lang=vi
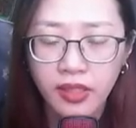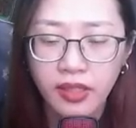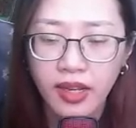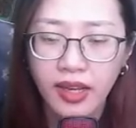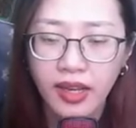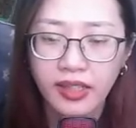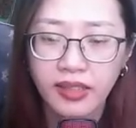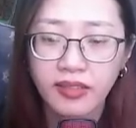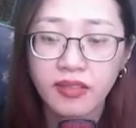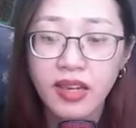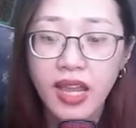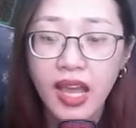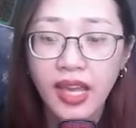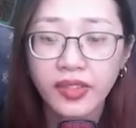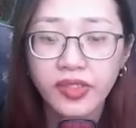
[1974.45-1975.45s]
Ai
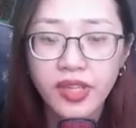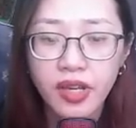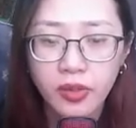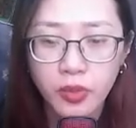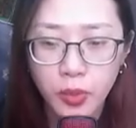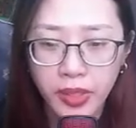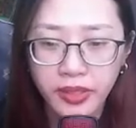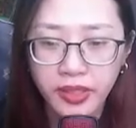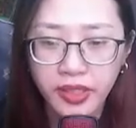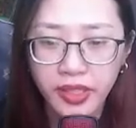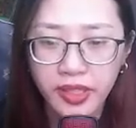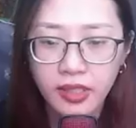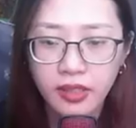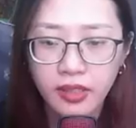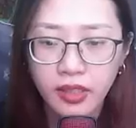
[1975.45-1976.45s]
là chân nguyên
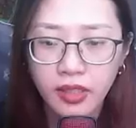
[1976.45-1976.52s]
khí.